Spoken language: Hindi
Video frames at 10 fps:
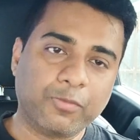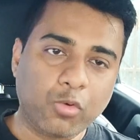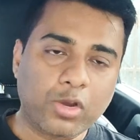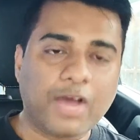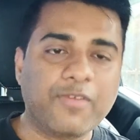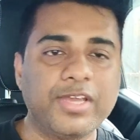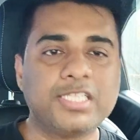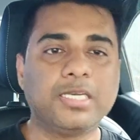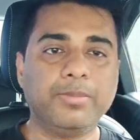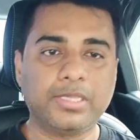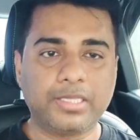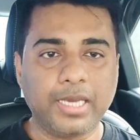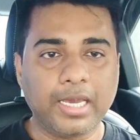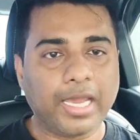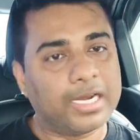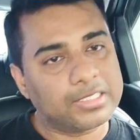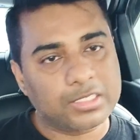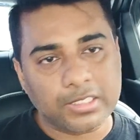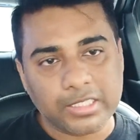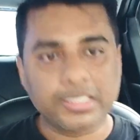वो काफी अच्छी मिलती है एंड
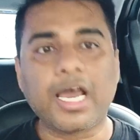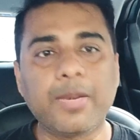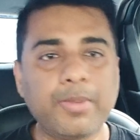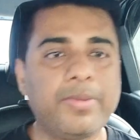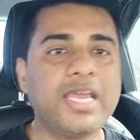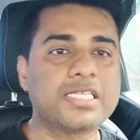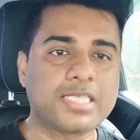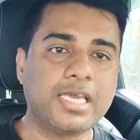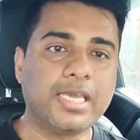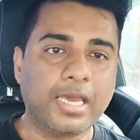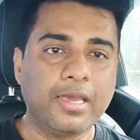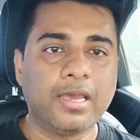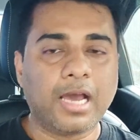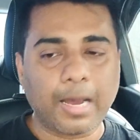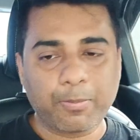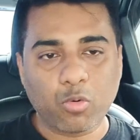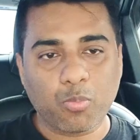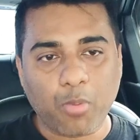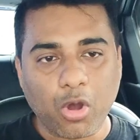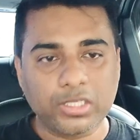इस कार में भी ऐसा ही है आपको
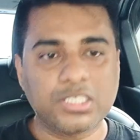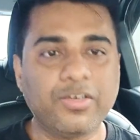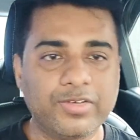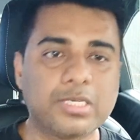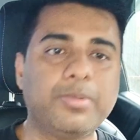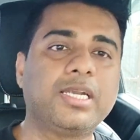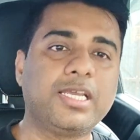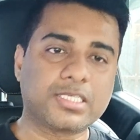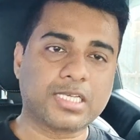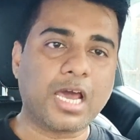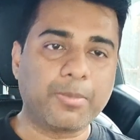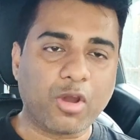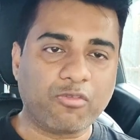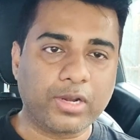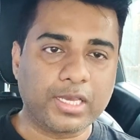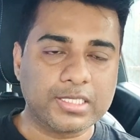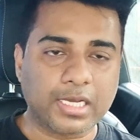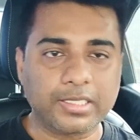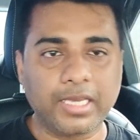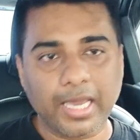बहुत अच्छी विजिबिलिटी इस कार में ऑफर की
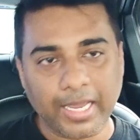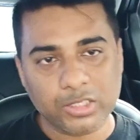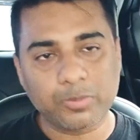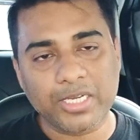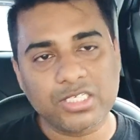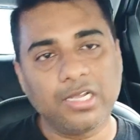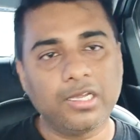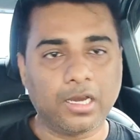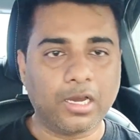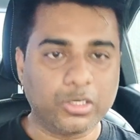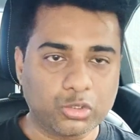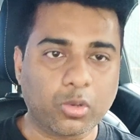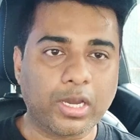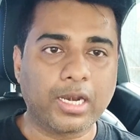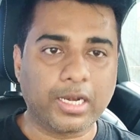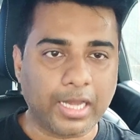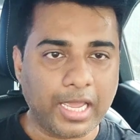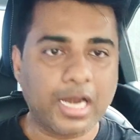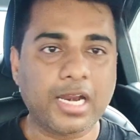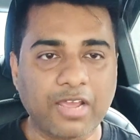जाती है एंड स्पेशली जो अगर
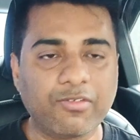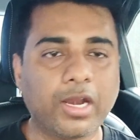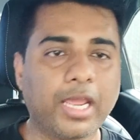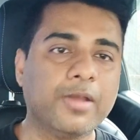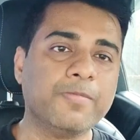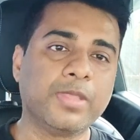नया ड्राइवर है